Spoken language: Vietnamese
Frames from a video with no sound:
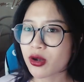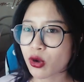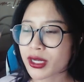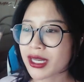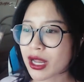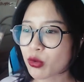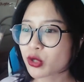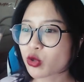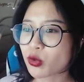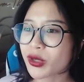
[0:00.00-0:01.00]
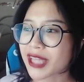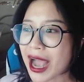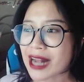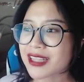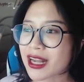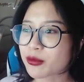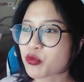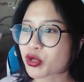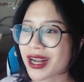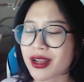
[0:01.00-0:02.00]
có khi là nguyên tuần nguyên tháng ra được
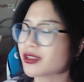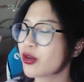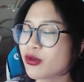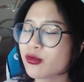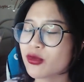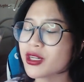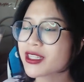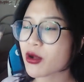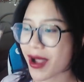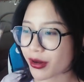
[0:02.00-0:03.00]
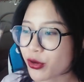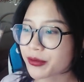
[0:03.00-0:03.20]
một hai lần không không có đi ra ngoài luôn